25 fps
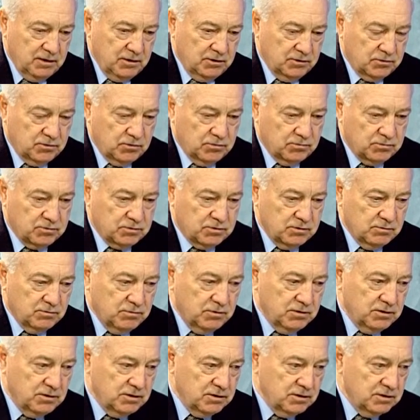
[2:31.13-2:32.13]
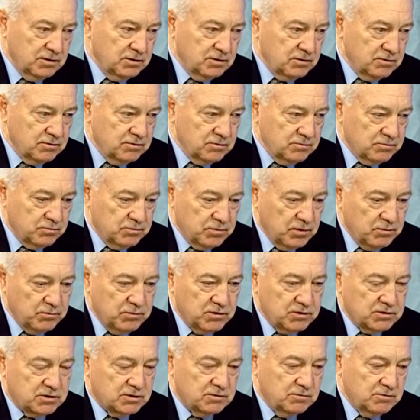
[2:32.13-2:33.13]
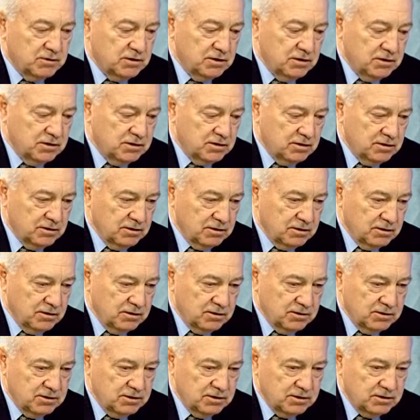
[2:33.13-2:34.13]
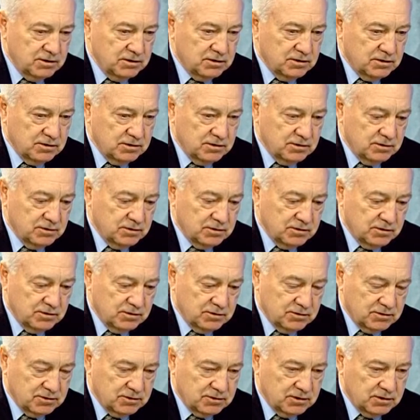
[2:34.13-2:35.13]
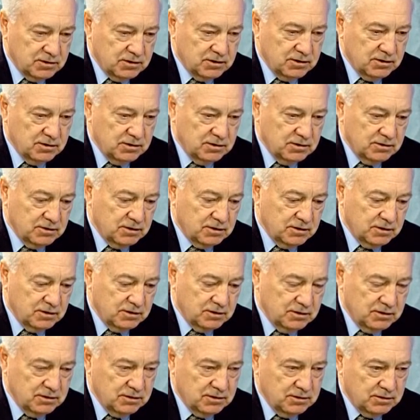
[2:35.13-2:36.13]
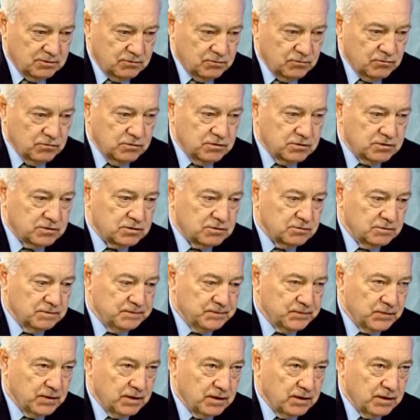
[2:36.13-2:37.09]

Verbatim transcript: о том, чтобы поменьше выходили дети, жители на улицу,